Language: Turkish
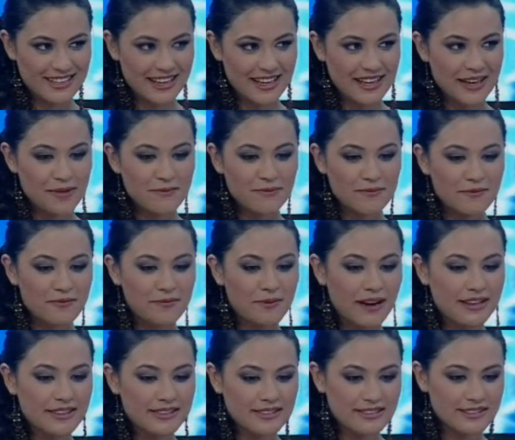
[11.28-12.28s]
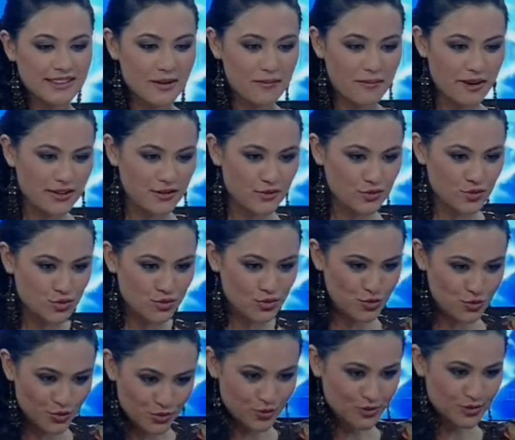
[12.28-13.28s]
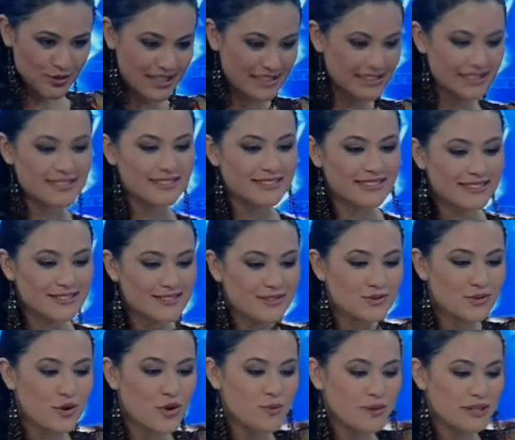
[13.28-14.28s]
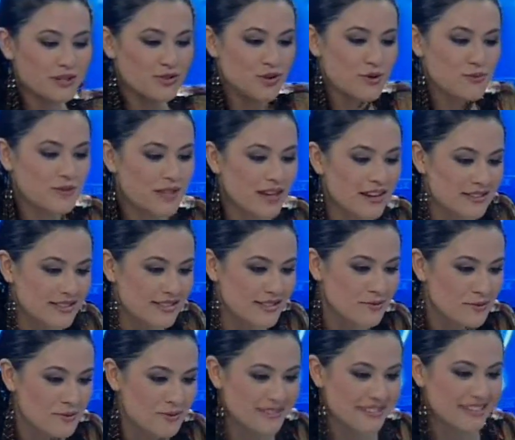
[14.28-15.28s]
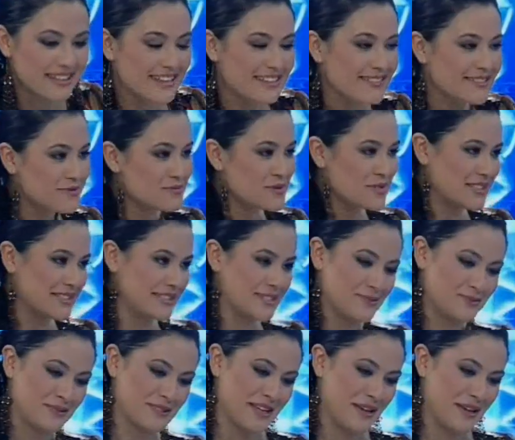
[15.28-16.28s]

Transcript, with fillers: Evet. Ben hemen şu nedir sormak istiyorum. Saksıda bir bitki getirmişsiniz bize.